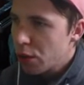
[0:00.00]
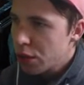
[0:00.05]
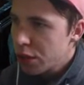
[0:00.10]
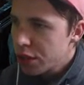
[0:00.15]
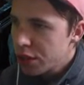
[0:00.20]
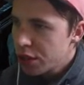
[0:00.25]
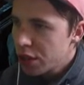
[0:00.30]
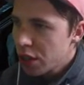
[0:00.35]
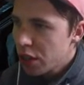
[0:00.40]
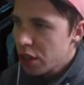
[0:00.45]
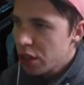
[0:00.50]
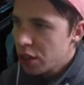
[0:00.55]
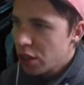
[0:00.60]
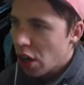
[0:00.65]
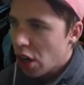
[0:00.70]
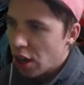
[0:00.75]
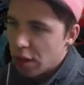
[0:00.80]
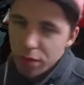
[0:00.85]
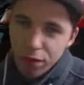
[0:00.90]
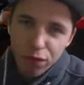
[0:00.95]
Und
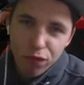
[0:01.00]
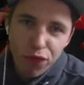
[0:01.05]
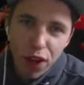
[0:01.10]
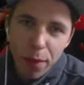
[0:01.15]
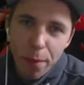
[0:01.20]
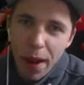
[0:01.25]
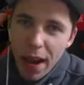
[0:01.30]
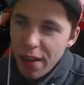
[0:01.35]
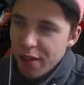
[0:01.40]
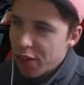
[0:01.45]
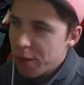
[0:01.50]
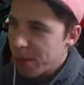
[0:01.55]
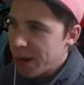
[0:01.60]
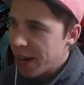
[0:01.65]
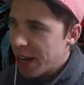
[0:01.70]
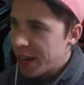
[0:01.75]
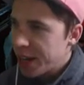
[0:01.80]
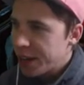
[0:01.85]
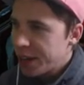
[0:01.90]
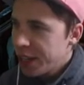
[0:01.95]
ja, fangen wir einfach
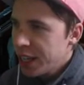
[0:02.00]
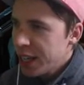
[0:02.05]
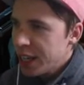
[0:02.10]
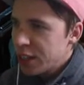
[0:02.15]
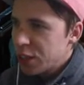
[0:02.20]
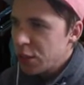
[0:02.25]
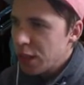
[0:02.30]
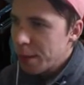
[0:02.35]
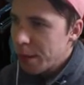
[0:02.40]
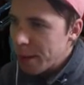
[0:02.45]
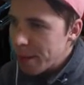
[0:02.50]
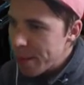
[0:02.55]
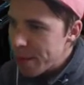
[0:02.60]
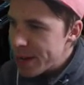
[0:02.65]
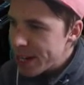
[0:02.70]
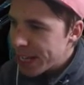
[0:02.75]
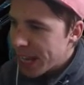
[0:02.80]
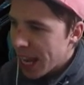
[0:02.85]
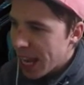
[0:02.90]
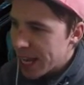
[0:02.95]
mal an. So, dann machen wir
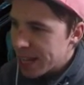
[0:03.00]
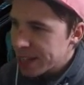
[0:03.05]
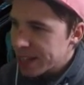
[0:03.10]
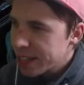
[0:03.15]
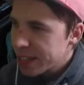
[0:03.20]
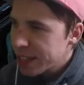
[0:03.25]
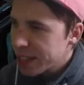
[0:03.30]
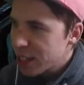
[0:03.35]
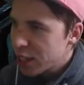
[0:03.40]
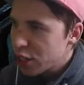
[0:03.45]
mal die erste